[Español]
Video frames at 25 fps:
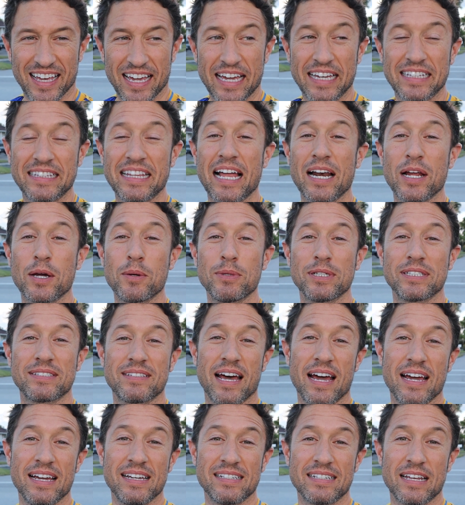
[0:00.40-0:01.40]
¿Qué tal? ¿Cómo
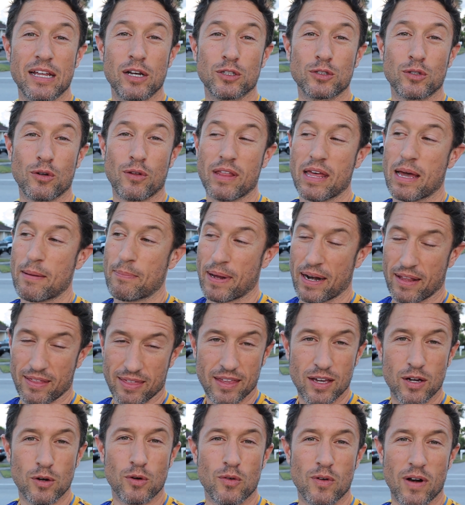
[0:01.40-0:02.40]
estáis? El otro día
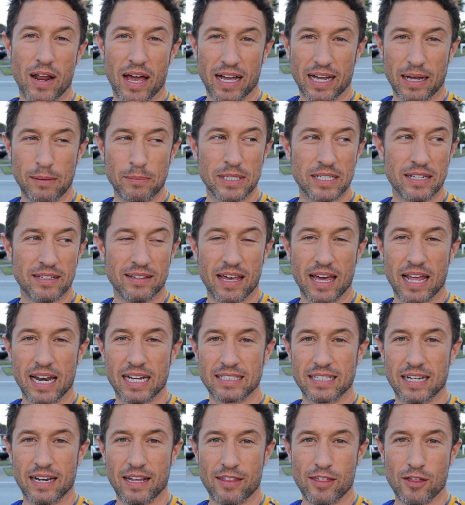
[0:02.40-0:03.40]
aparecí con una camiseta de
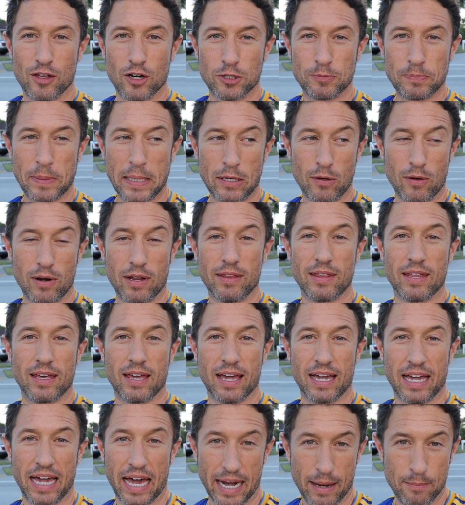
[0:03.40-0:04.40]
la selección española y
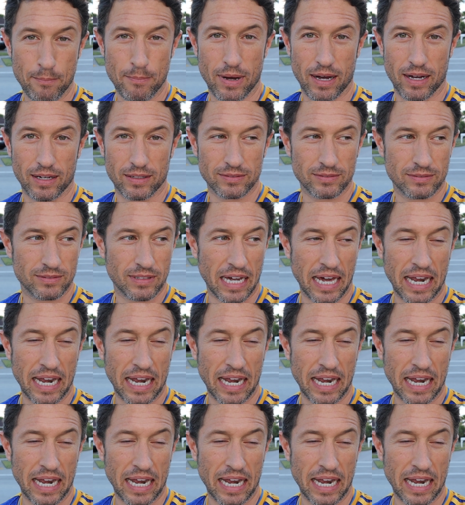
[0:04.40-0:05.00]
dije, caramba,